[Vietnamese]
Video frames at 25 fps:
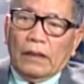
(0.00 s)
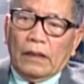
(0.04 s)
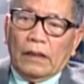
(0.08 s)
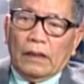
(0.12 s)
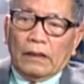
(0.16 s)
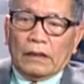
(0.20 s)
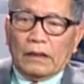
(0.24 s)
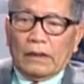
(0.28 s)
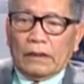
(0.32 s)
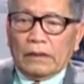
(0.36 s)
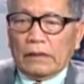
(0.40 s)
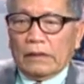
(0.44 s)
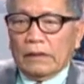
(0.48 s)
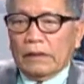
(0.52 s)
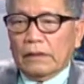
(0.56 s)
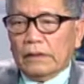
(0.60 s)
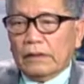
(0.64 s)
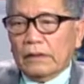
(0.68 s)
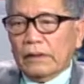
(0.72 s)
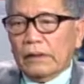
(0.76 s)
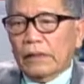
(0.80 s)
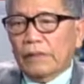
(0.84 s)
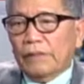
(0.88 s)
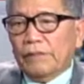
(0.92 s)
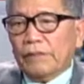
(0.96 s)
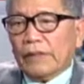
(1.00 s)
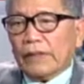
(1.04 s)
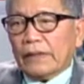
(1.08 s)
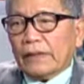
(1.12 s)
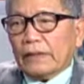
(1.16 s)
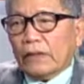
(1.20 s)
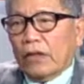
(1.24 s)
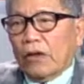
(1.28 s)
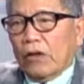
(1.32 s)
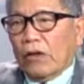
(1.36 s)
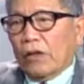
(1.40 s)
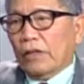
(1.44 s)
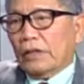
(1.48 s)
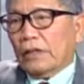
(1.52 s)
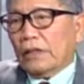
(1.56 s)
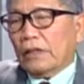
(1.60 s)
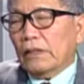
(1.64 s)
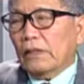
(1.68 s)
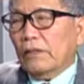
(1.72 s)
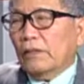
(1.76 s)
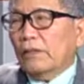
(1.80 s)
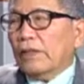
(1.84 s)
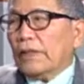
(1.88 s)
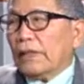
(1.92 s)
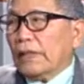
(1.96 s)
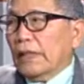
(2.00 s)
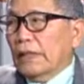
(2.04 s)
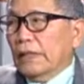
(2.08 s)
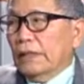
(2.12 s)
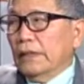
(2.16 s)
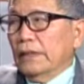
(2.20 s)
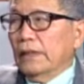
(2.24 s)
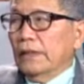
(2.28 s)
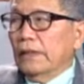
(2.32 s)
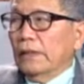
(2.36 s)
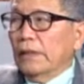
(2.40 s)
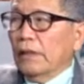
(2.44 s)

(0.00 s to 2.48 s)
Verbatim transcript: ờ, từ những cái việc nhỏ tới những việc lớn